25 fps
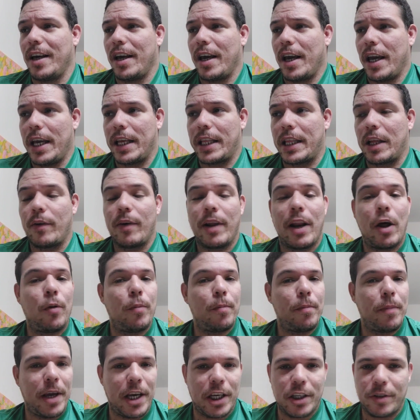Então ele é o
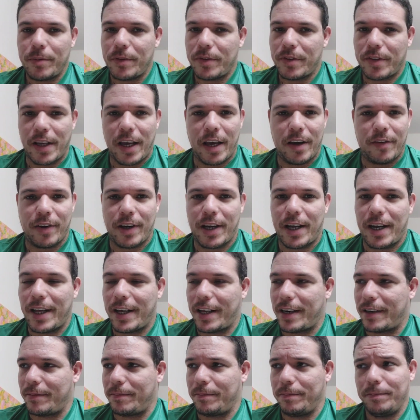mesmo server,
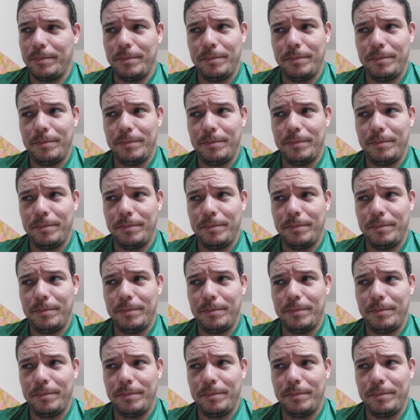galera.